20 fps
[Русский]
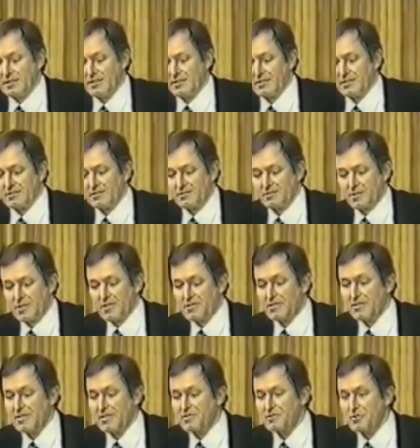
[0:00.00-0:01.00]
Э,
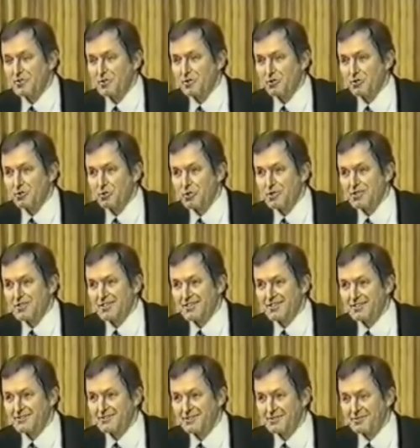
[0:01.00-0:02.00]
моя задача только
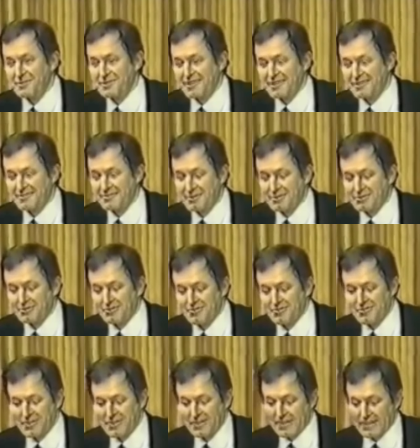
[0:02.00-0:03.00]
уложиться в эти 15
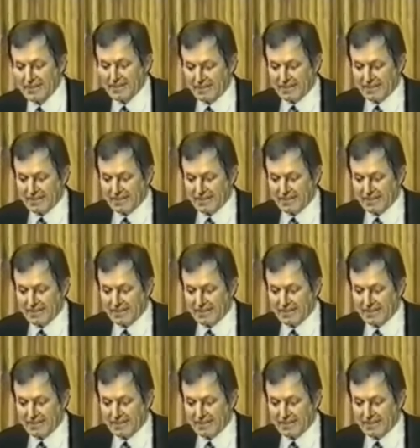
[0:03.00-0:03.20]
минут.